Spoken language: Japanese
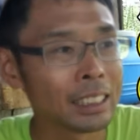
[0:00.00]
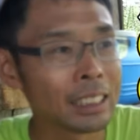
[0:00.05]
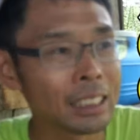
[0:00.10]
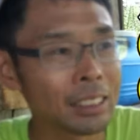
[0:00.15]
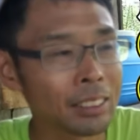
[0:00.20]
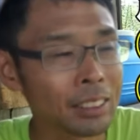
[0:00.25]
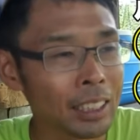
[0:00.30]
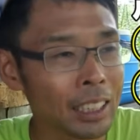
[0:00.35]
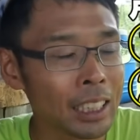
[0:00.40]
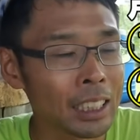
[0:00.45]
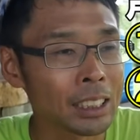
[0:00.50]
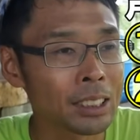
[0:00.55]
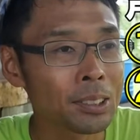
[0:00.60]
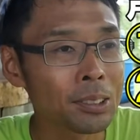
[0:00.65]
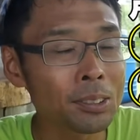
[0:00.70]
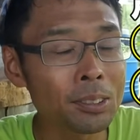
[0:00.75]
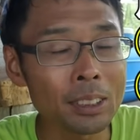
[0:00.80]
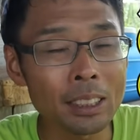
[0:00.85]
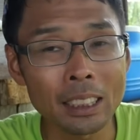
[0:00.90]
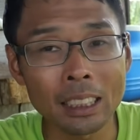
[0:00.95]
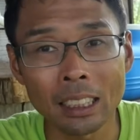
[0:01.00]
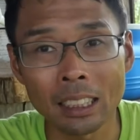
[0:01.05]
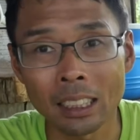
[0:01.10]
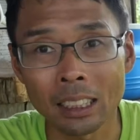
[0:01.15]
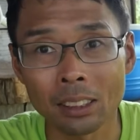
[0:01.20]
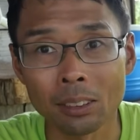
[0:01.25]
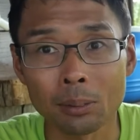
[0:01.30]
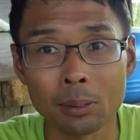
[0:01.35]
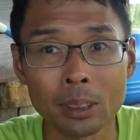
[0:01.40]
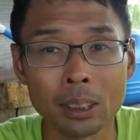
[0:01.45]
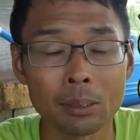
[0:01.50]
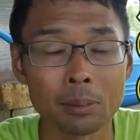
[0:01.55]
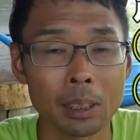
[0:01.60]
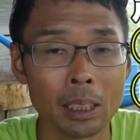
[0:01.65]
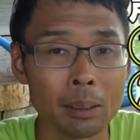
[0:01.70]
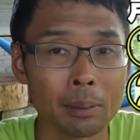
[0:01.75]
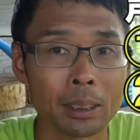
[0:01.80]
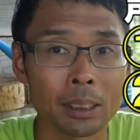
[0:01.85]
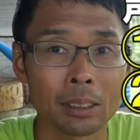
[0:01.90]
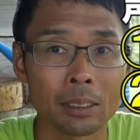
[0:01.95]
素直に、あ、そういうことだったんだと思っても
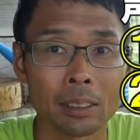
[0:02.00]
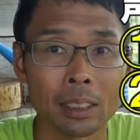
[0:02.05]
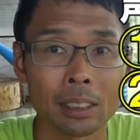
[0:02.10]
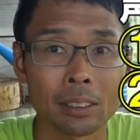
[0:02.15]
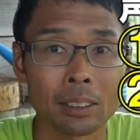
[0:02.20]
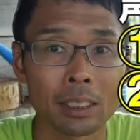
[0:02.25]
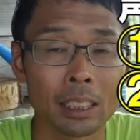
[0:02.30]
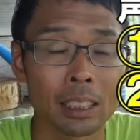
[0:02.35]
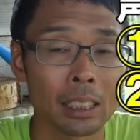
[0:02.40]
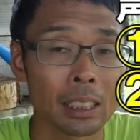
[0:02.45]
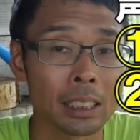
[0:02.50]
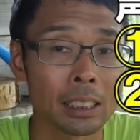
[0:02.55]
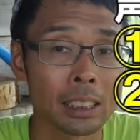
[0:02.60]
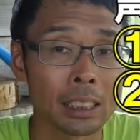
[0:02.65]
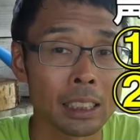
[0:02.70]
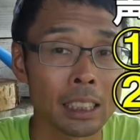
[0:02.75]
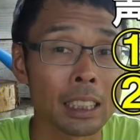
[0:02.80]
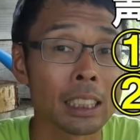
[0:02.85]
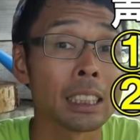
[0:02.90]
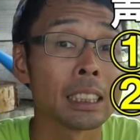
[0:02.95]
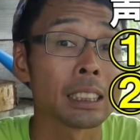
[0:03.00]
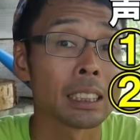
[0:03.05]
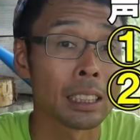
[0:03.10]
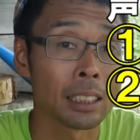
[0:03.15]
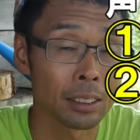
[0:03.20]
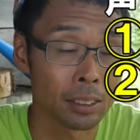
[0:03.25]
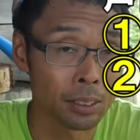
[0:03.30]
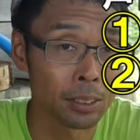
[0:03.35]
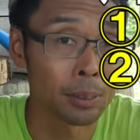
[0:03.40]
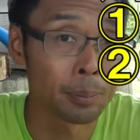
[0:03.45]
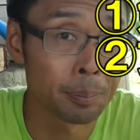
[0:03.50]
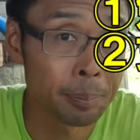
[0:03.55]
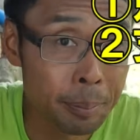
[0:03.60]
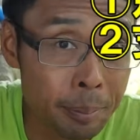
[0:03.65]
らえれば、それはそれで全然いいんですけれど、